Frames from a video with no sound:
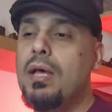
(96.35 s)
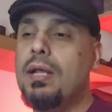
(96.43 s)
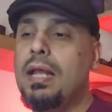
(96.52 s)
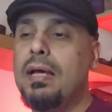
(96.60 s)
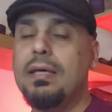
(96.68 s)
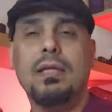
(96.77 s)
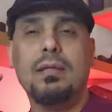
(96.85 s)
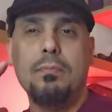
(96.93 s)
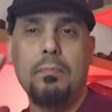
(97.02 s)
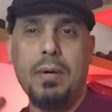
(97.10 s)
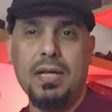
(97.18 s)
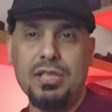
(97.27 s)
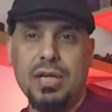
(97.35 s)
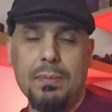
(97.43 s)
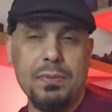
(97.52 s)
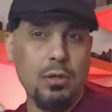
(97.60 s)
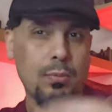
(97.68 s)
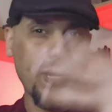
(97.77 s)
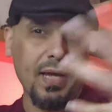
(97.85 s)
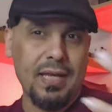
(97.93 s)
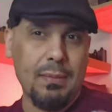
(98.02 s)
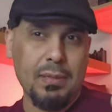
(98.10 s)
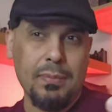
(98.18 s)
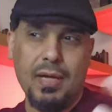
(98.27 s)
لكن ما جربته وما
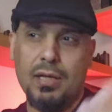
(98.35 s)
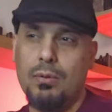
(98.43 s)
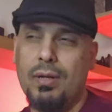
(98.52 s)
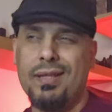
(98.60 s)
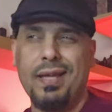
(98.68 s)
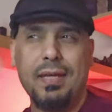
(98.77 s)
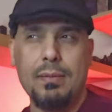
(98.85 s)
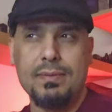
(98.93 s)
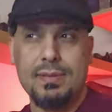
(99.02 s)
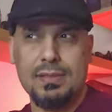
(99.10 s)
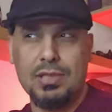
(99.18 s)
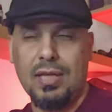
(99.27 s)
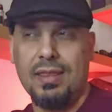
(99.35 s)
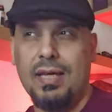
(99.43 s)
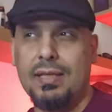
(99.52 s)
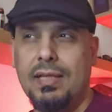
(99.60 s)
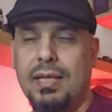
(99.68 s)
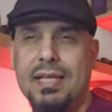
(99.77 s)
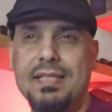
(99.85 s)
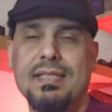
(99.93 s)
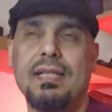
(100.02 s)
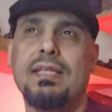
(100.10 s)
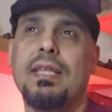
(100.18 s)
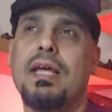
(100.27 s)
قيمته بذاك الوقت قيمت شيء ثاني اللي
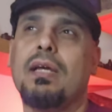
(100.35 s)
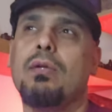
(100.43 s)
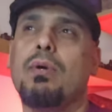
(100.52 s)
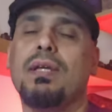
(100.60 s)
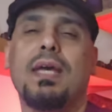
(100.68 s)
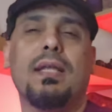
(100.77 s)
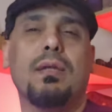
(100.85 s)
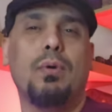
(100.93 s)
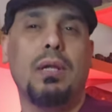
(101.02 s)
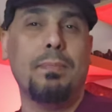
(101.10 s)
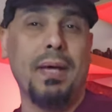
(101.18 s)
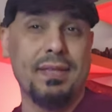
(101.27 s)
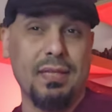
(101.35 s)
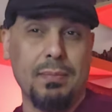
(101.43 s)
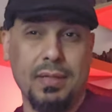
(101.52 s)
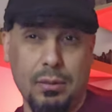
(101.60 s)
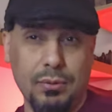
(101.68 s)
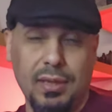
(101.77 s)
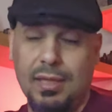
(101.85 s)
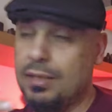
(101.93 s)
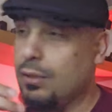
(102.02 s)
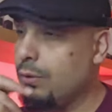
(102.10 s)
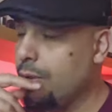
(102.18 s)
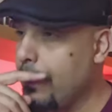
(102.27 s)
حصلته ذاك الوقت كان هو البانديميك لو
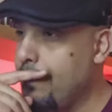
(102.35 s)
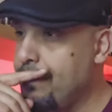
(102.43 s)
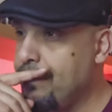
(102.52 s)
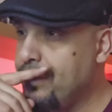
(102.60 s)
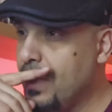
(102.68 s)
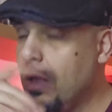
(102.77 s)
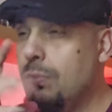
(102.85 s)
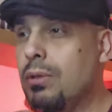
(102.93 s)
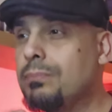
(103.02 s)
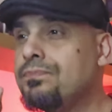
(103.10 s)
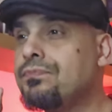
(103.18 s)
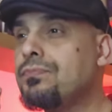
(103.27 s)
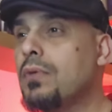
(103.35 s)
تتذكرونه المهم